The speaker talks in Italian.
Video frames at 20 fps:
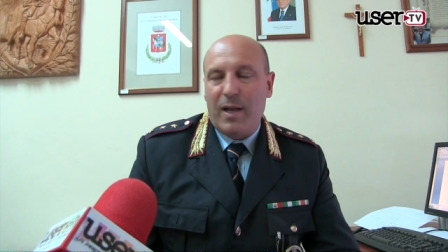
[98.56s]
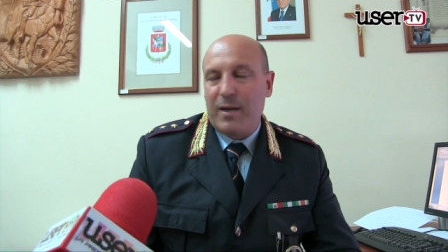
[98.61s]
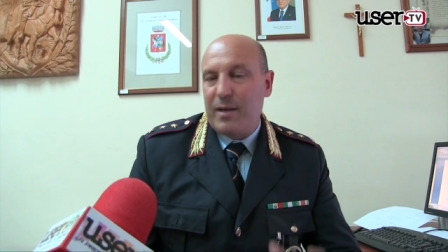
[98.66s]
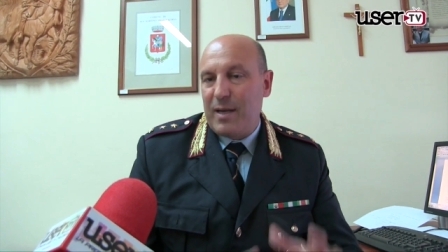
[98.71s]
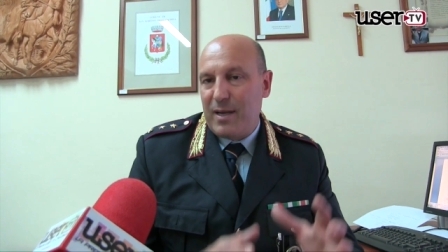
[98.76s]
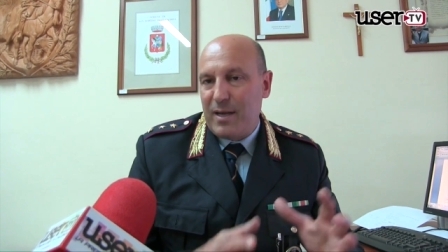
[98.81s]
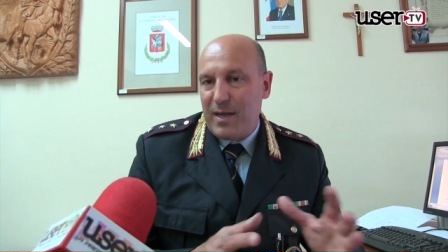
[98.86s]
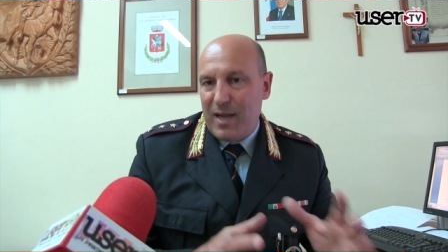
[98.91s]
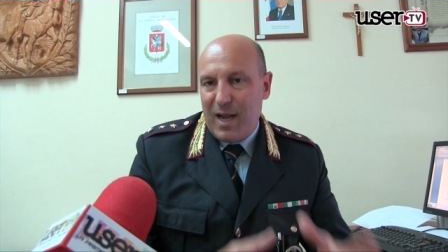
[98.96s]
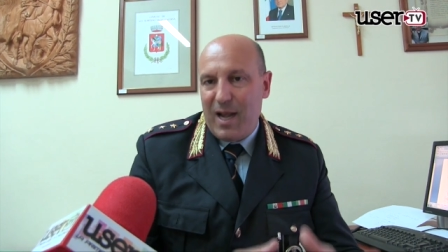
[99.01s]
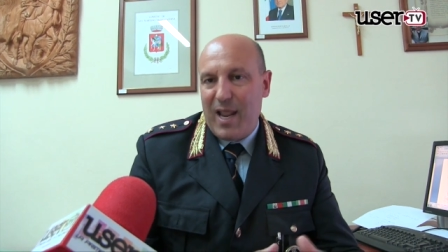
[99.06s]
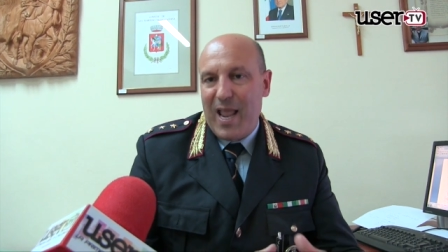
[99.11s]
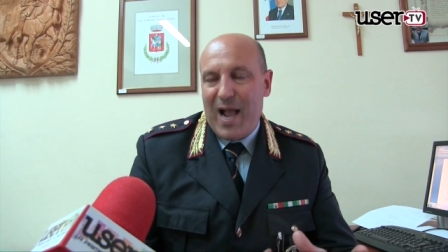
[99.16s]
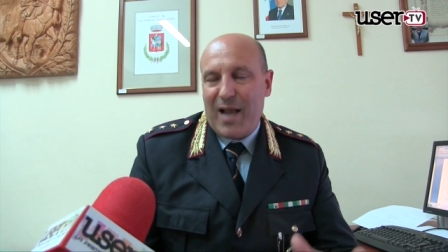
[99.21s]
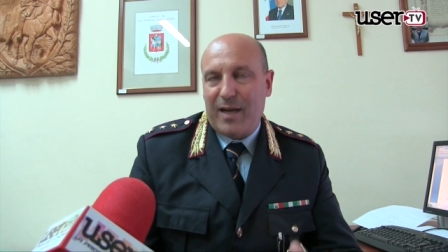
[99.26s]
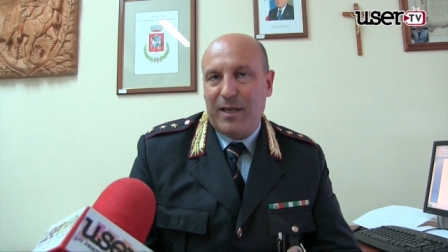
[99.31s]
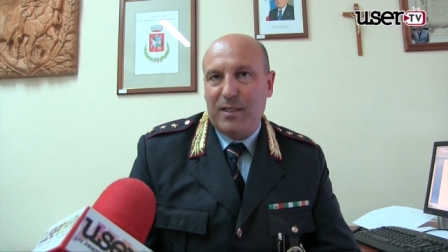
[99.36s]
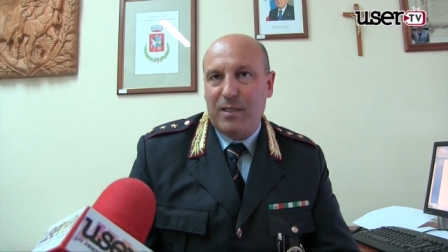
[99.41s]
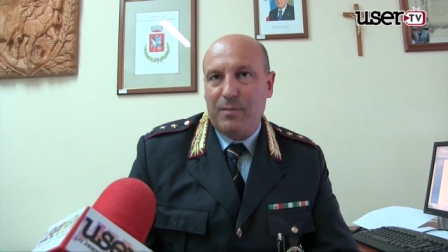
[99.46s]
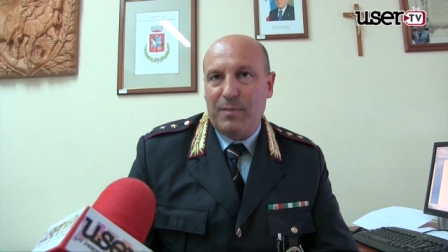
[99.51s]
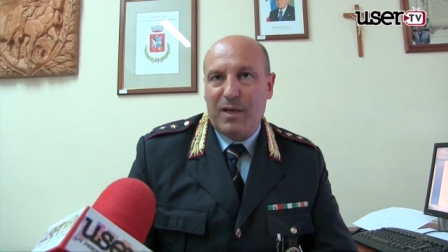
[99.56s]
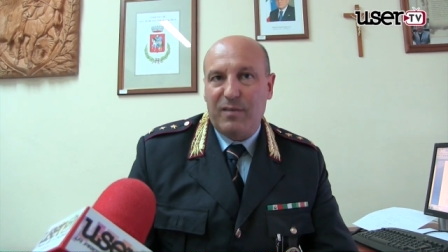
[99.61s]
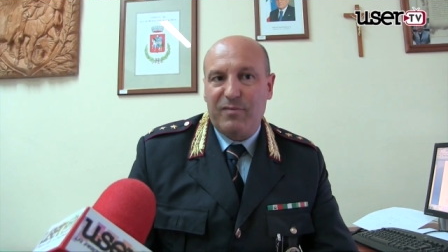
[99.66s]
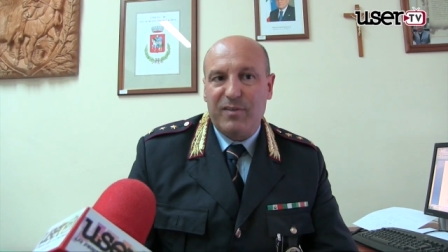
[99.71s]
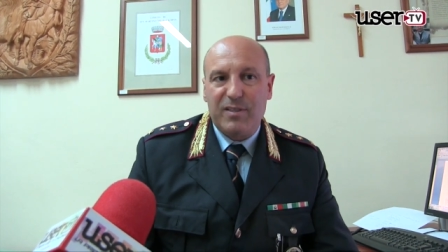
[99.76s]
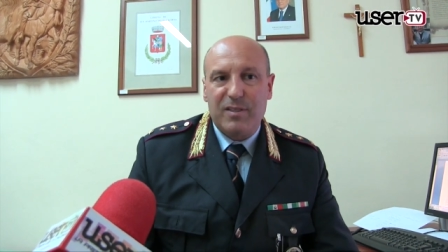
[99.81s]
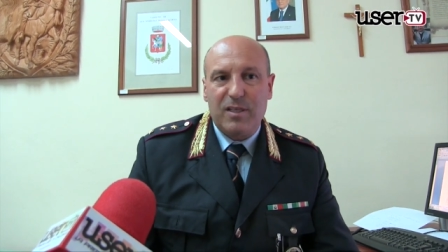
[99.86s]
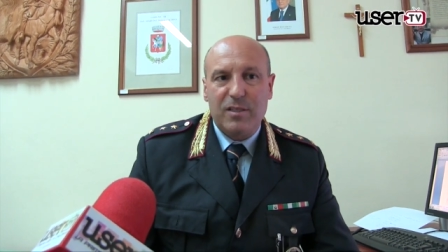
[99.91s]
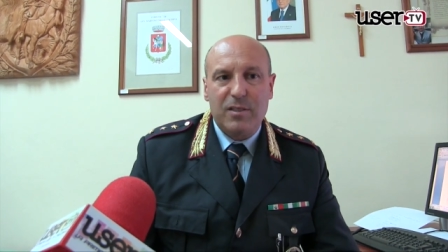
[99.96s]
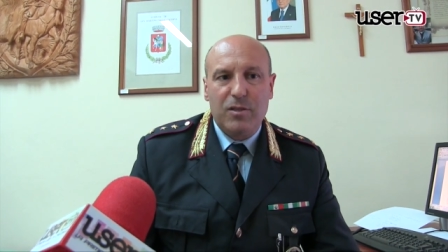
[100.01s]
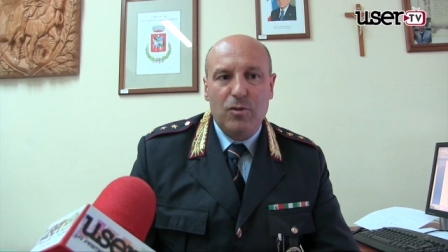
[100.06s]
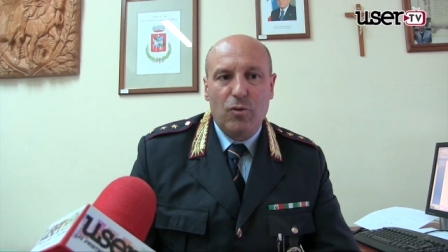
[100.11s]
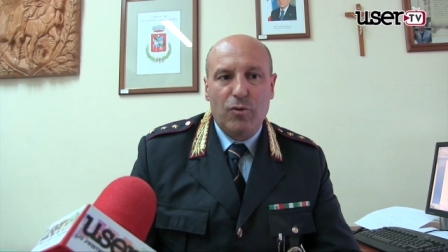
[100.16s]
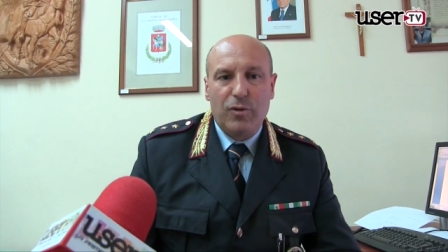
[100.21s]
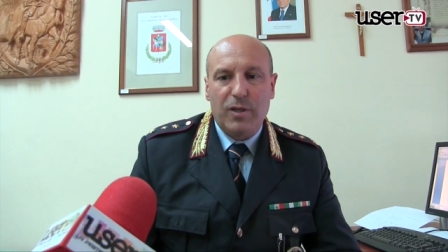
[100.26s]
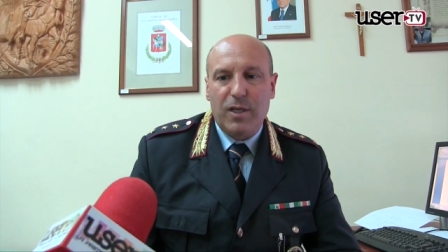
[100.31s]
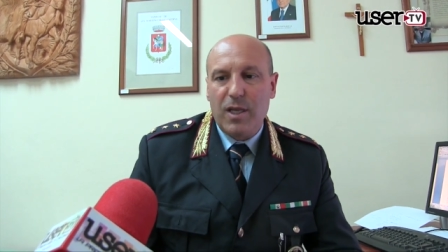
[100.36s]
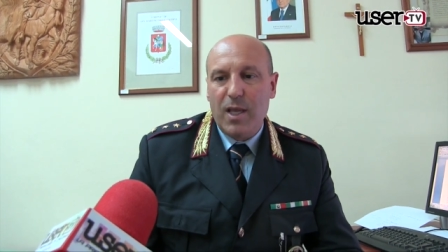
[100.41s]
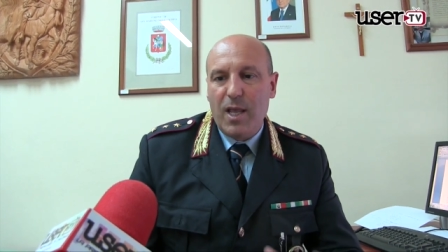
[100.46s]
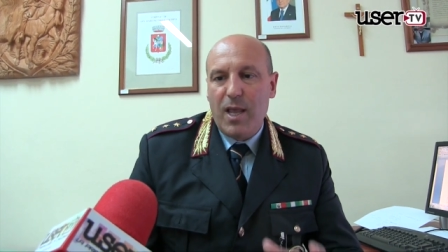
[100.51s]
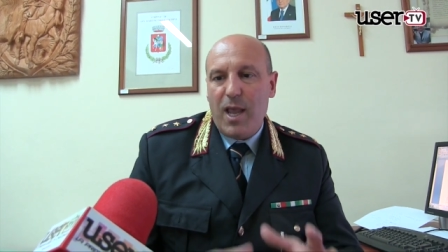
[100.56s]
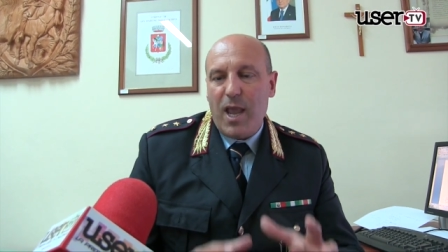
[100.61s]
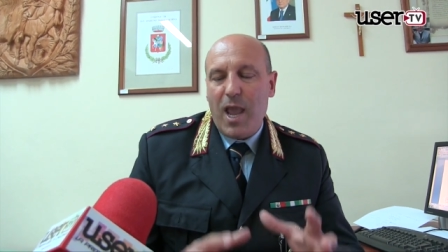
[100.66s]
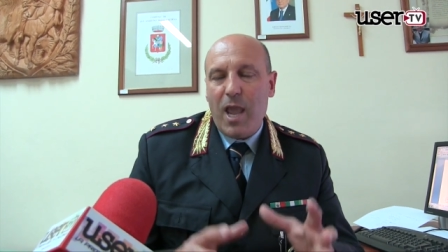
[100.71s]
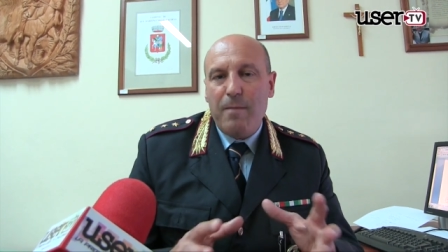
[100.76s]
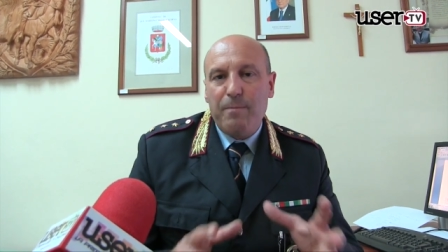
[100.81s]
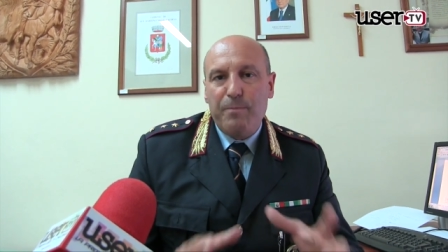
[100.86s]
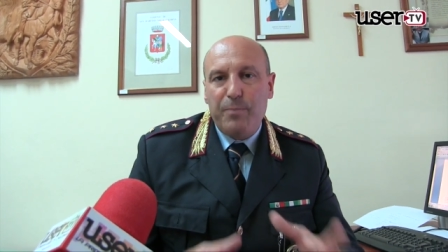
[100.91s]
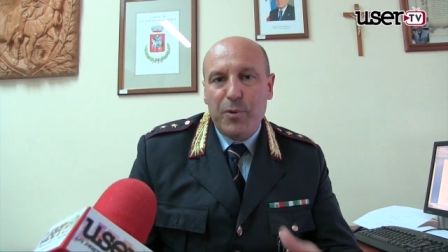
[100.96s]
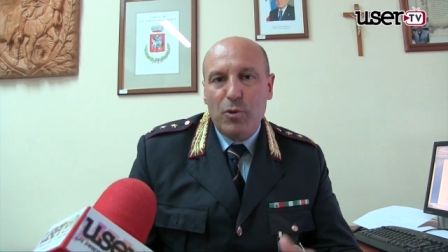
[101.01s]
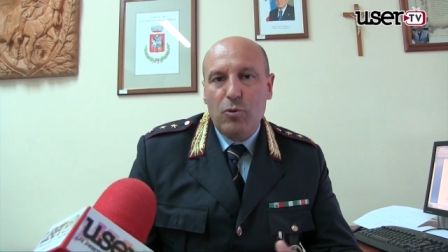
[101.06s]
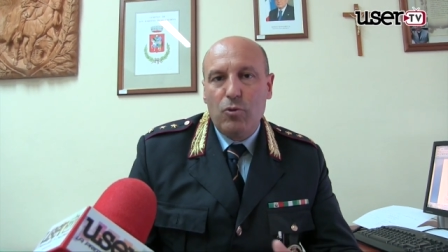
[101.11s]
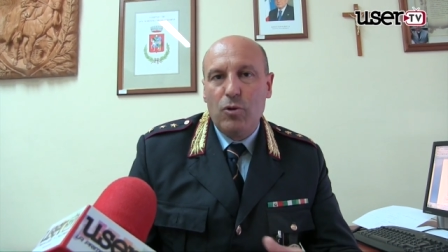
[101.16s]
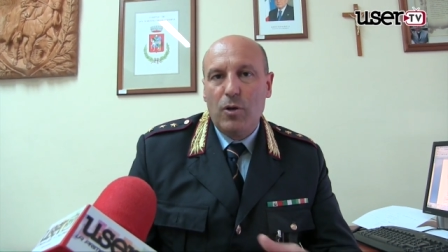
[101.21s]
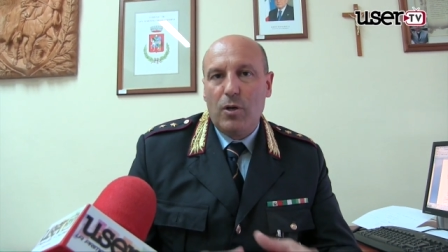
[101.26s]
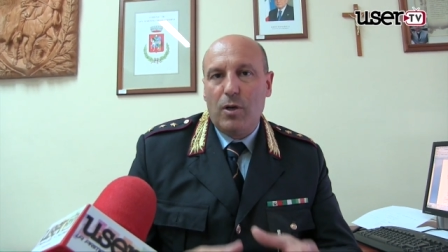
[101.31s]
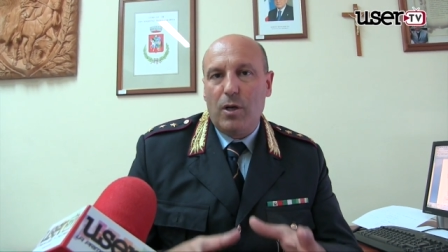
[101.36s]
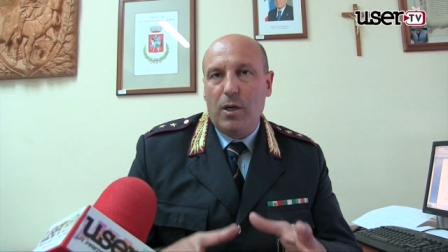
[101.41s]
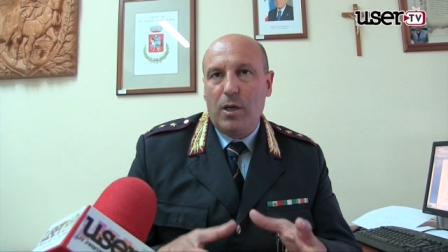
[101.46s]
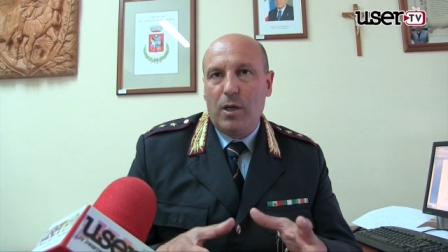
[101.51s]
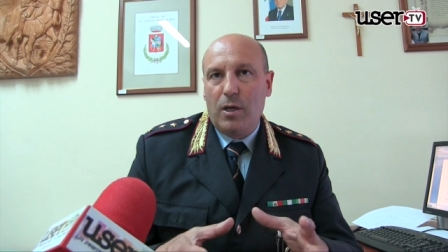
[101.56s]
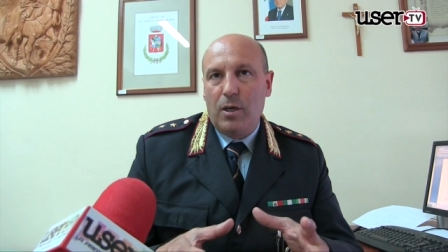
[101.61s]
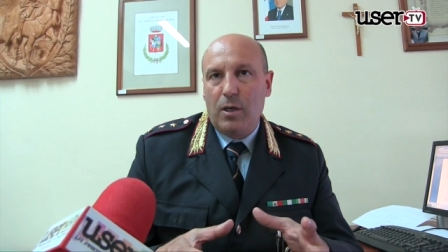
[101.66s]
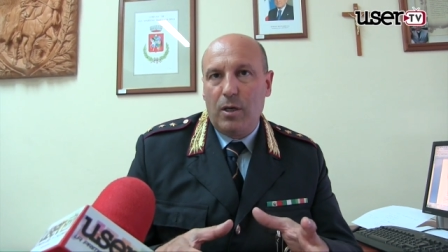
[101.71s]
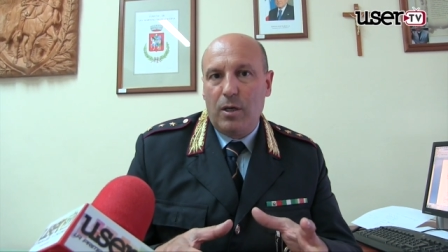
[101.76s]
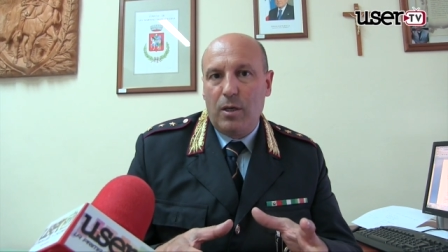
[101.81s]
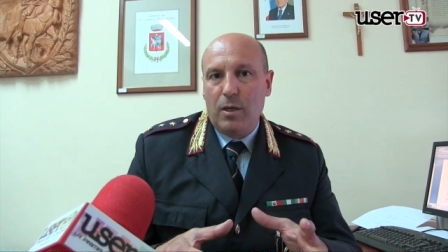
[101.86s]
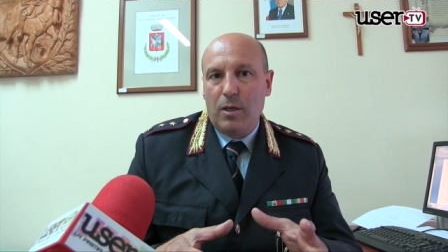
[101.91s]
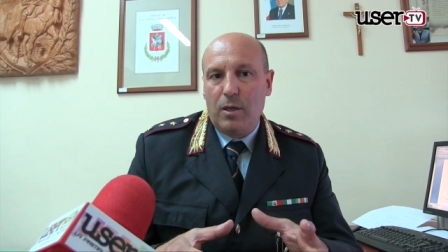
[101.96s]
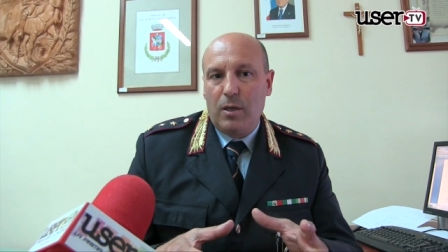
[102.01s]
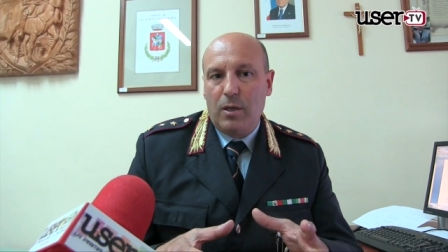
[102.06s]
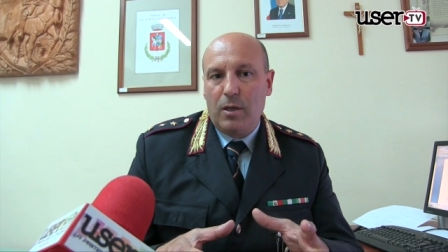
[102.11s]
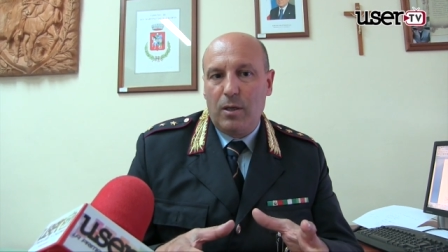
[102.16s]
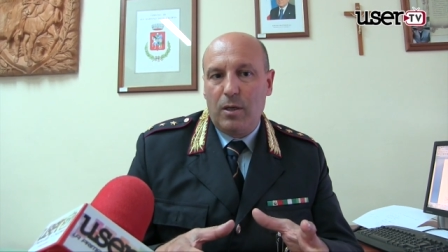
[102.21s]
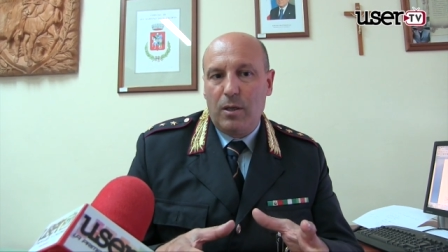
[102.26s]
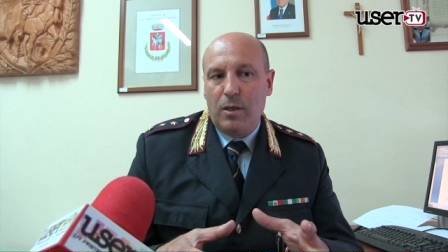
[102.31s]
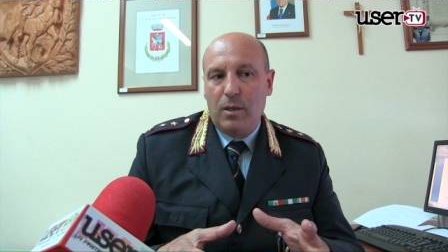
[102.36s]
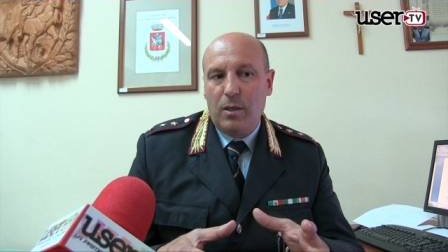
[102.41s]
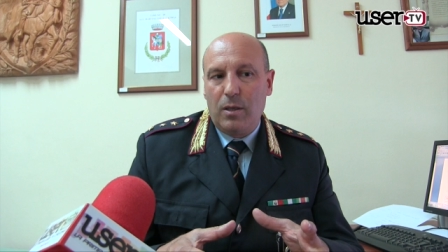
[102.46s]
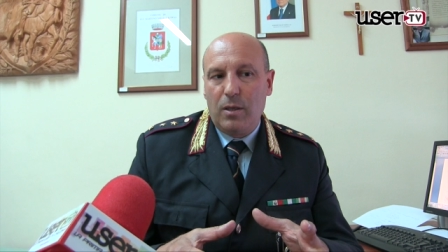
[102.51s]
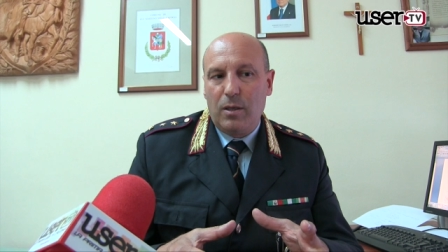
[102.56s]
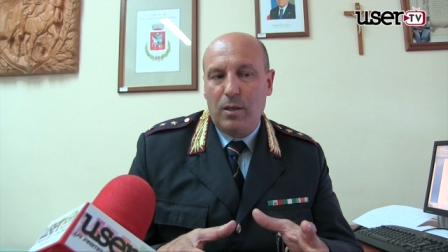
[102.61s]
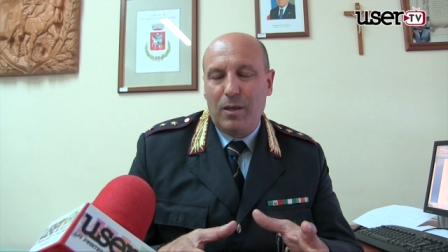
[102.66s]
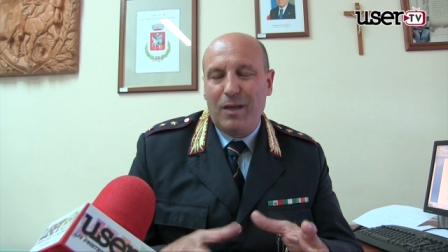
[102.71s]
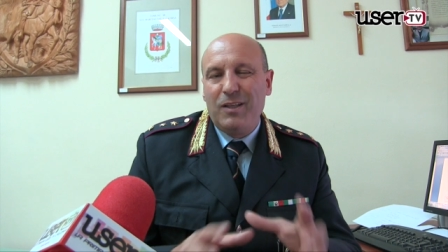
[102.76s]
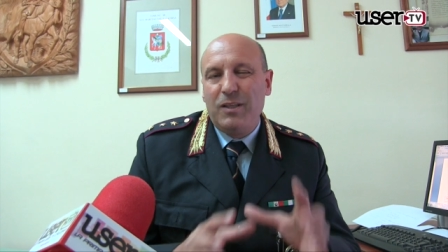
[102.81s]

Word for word: a, nelle aree di manifestazioni e in più eh,